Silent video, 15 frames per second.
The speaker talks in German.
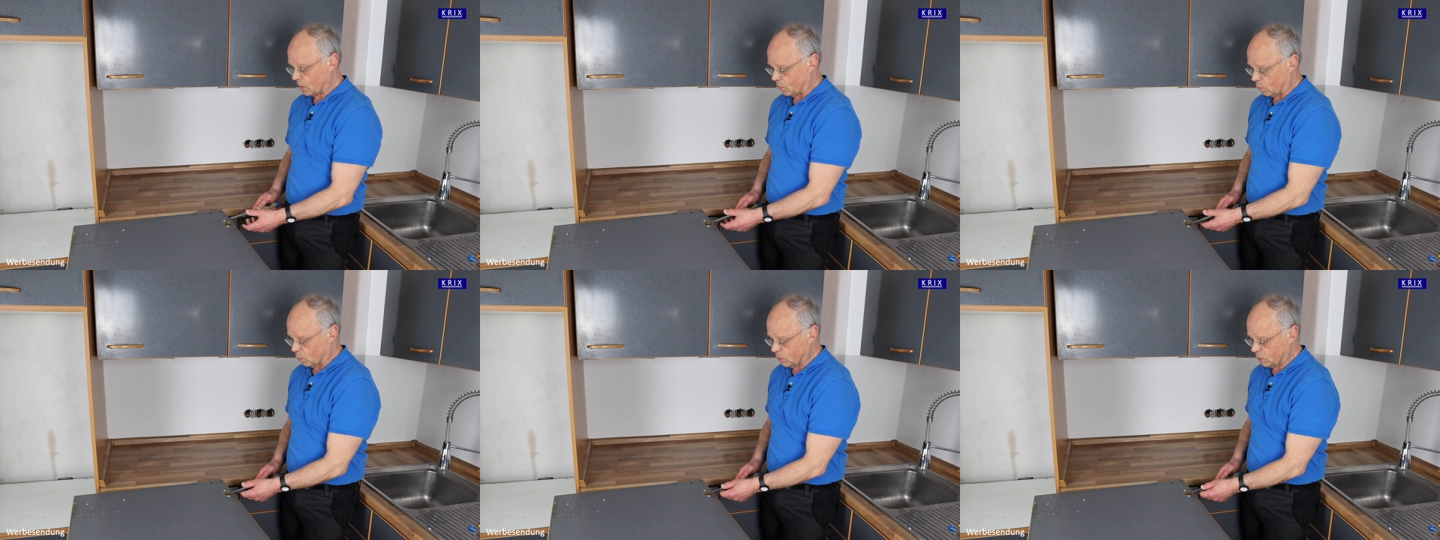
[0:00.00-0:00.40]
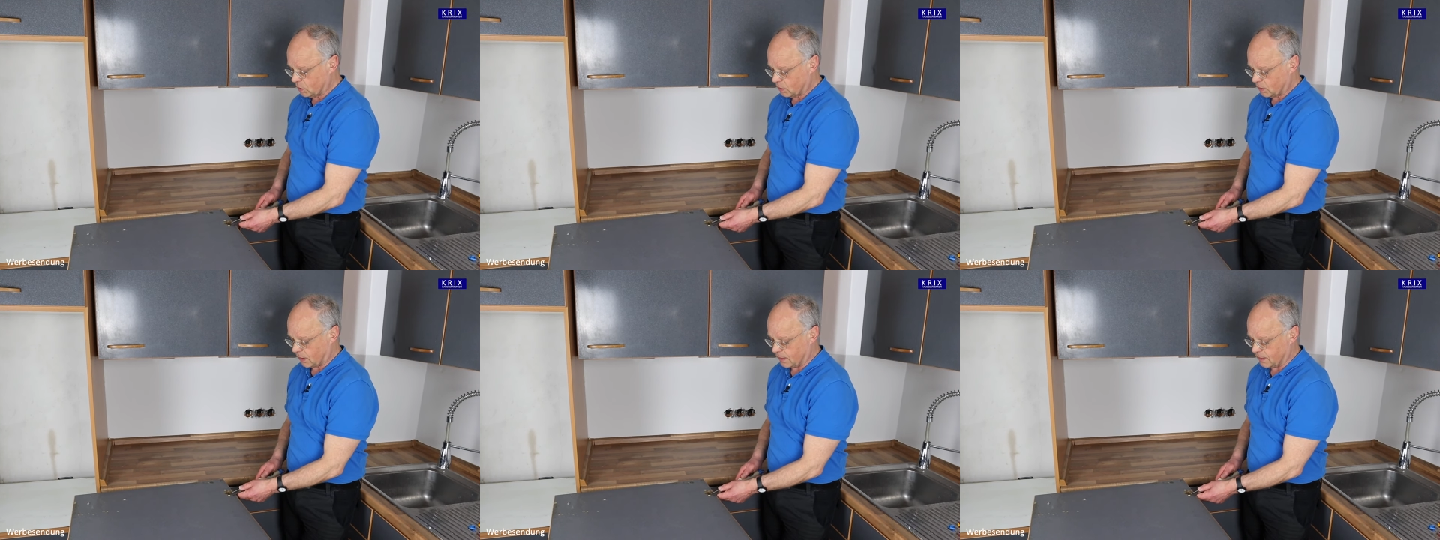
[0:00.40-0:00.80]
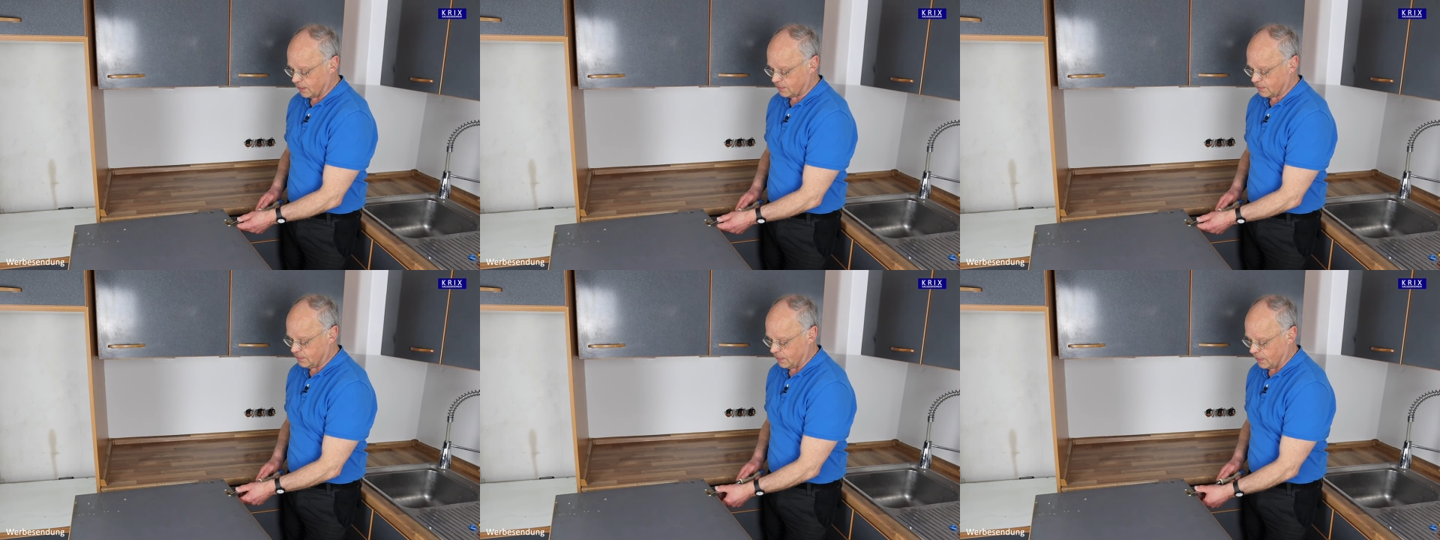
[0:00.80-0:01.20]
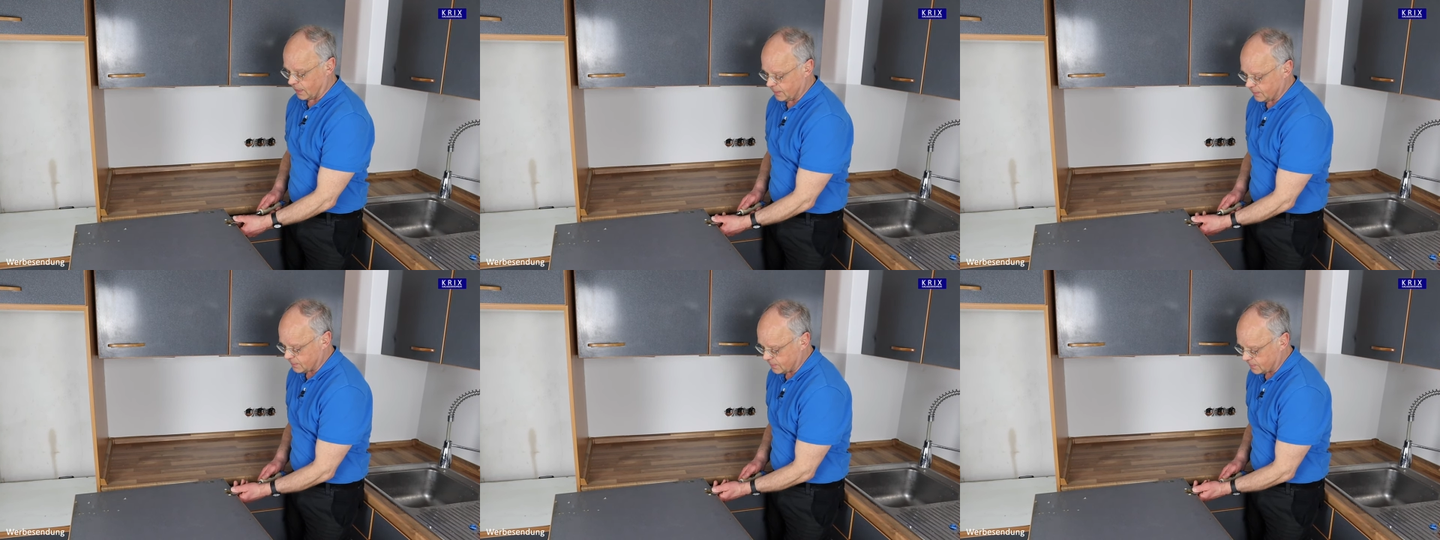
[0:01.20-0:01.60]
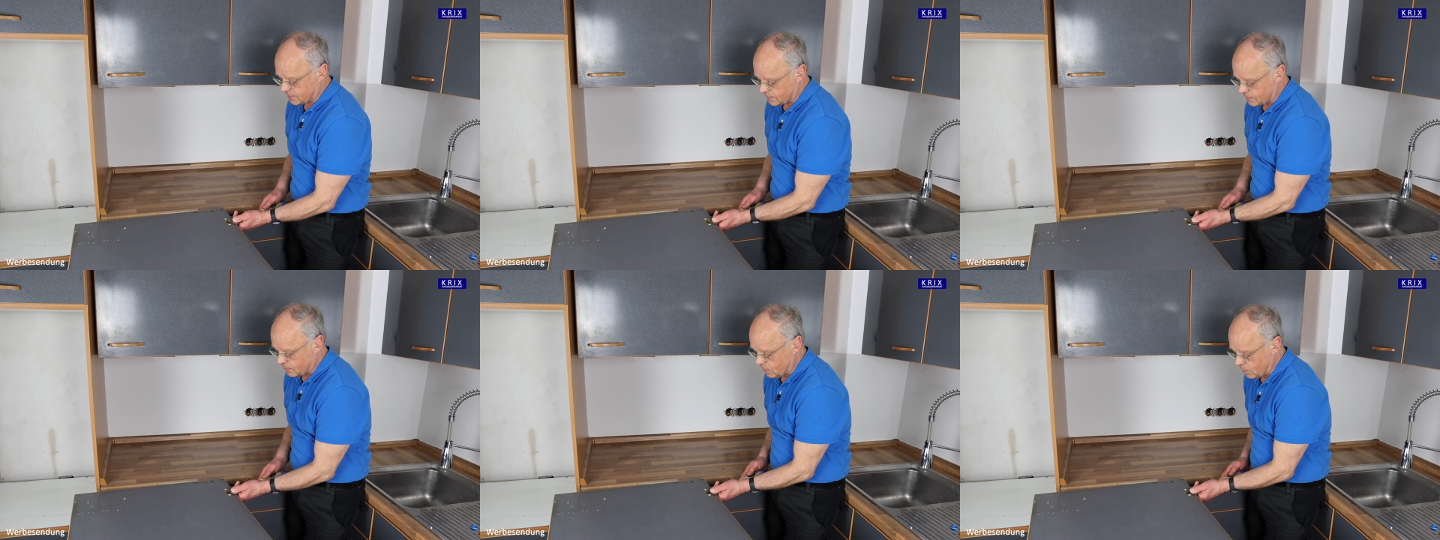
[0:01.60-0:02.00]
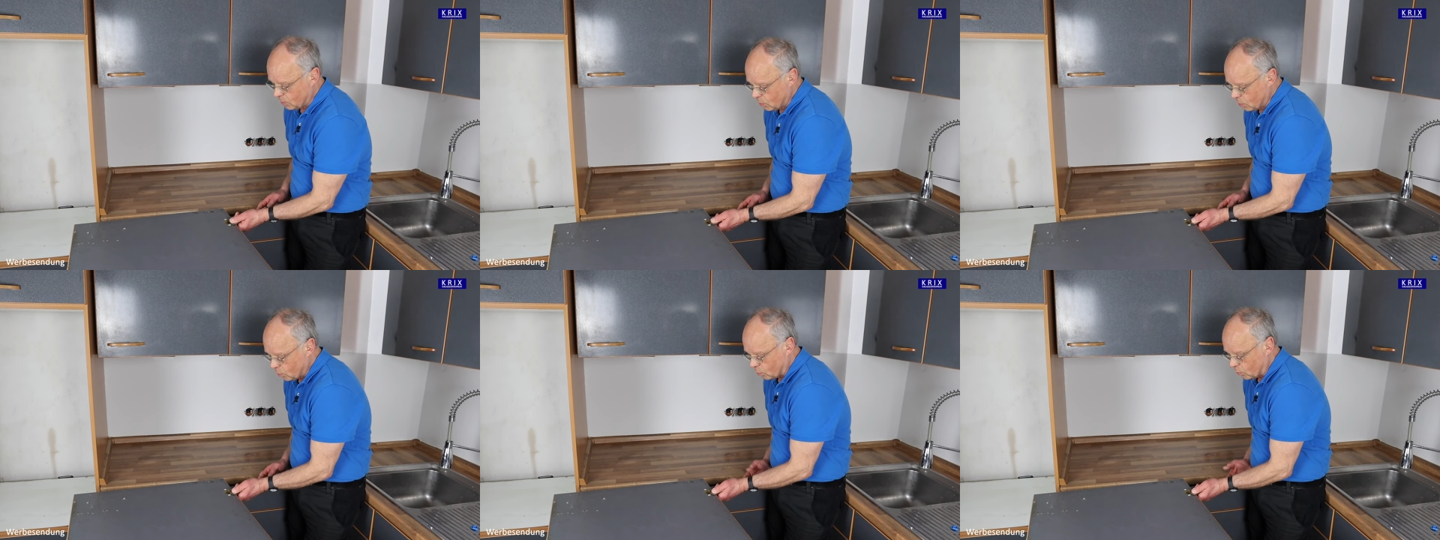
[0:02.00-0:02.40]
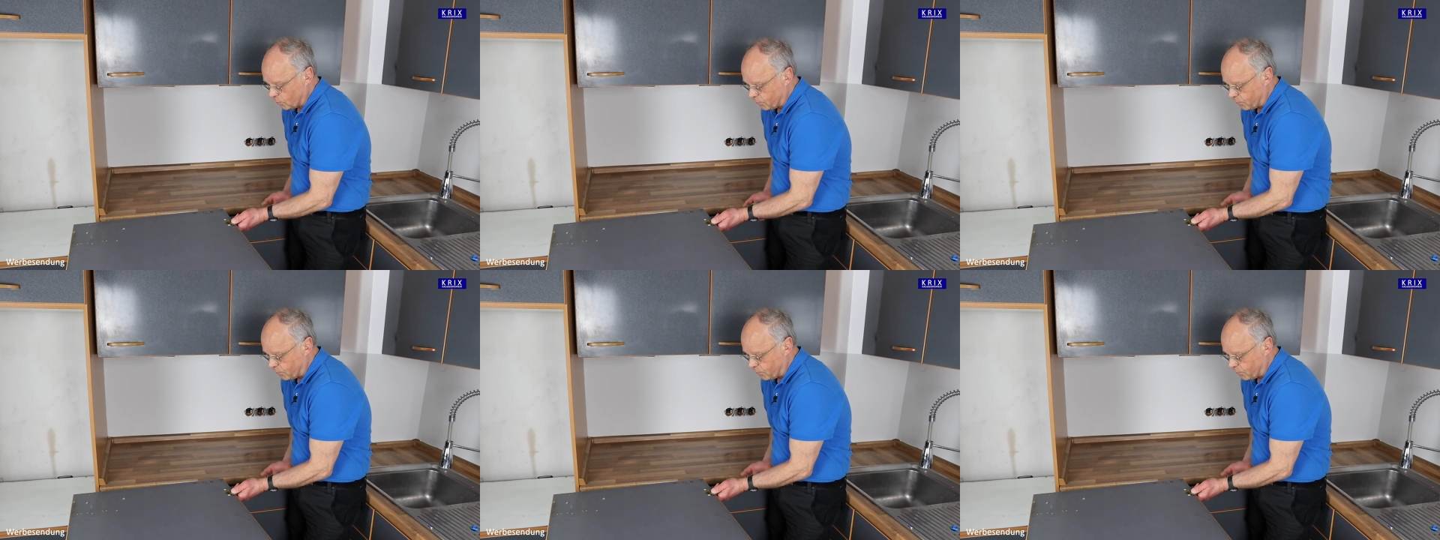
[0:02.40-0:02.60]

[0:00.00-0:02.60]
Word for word: und kann das hier ansetzen und